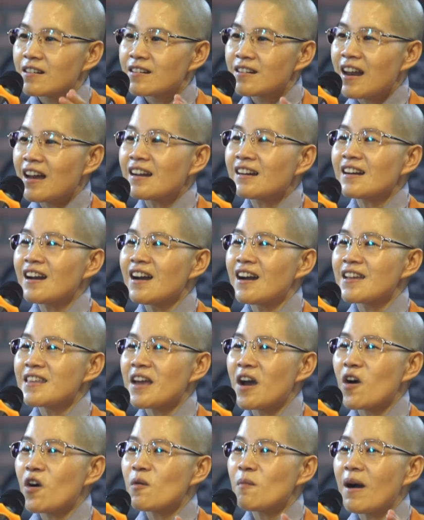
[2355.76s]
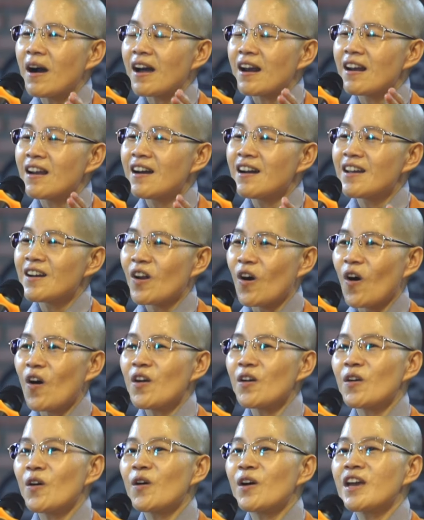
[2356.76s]
nâng đỡ nhau bằng lời
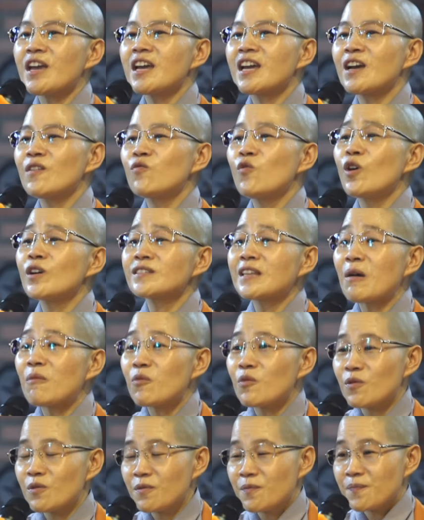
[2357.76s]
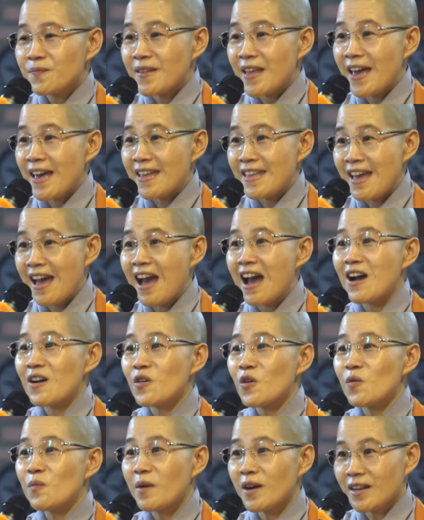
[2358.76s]
nói có khi cái vuốt tóc nhẹ nhàng
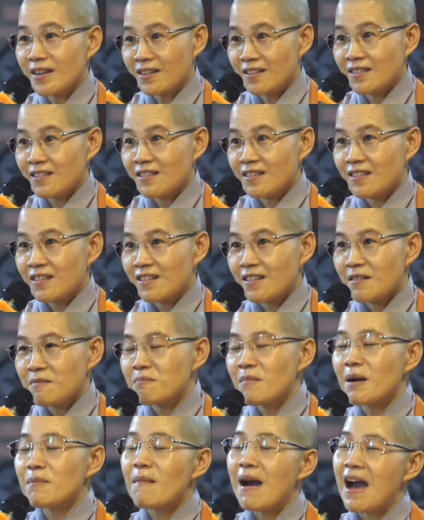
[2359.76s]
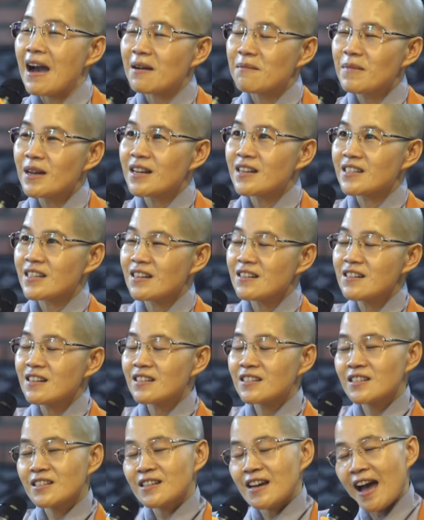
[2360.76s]
của mình mà bạn mình sẽ
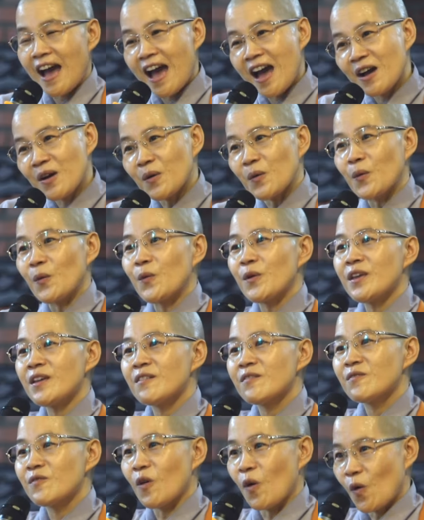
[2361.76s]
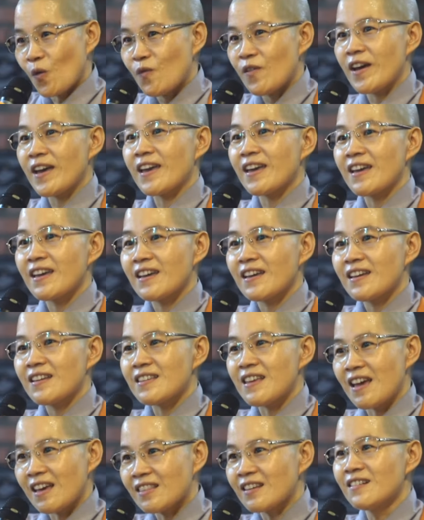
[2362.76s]
được sự an ủi vỗ về
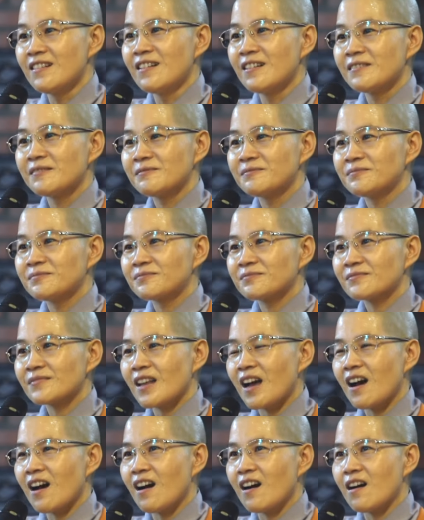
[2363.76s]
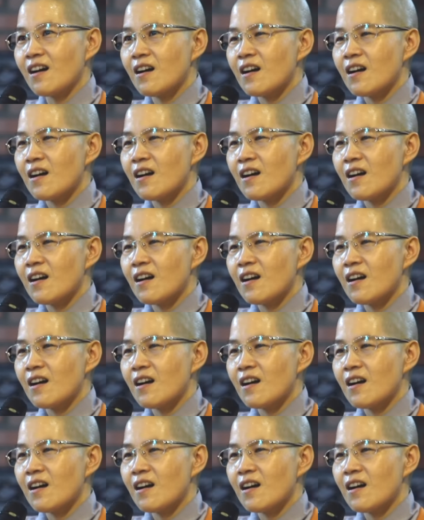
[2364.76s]
dễ thương đó